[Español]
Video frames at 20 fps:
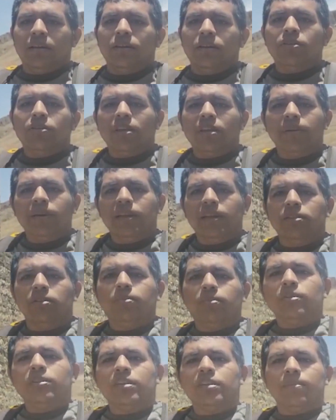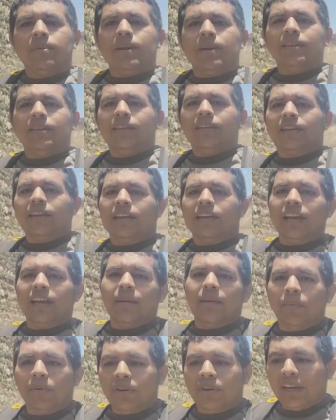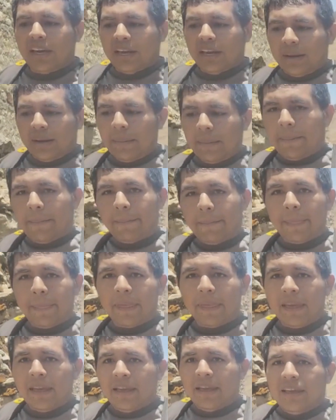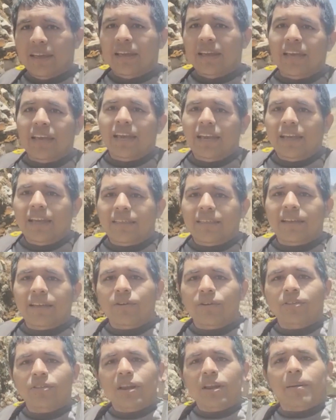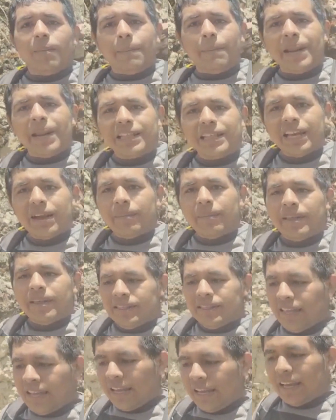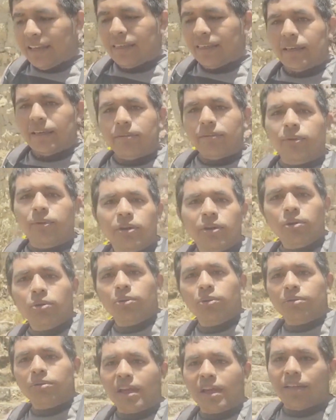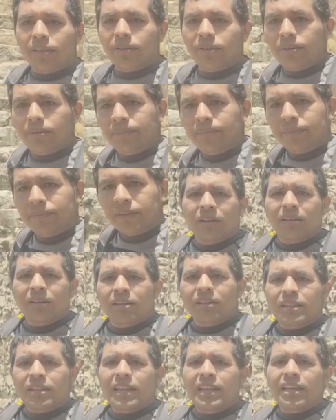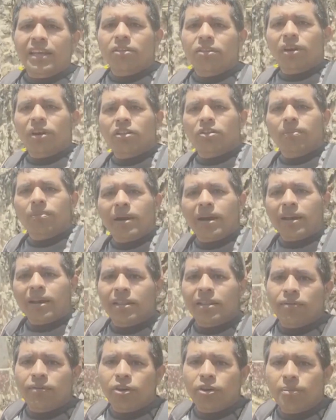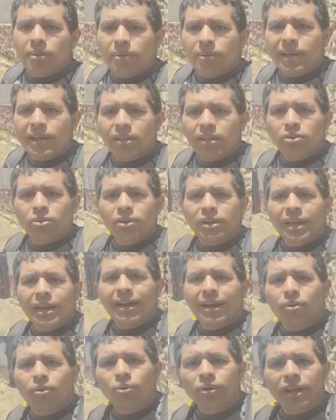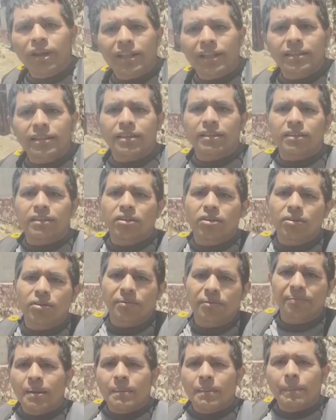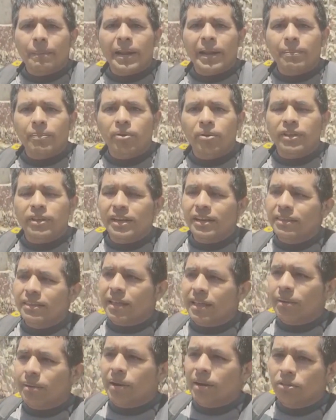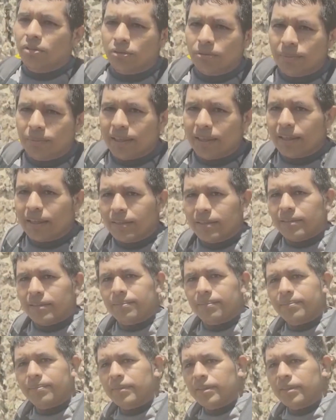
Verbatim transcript: no sabiendo muchas veces a quién apoyar. Se encontraban prácticamente en ese fuego cruzado, teniendo que tomar de forma obligatoria una decisión para poder salvar sus vidas.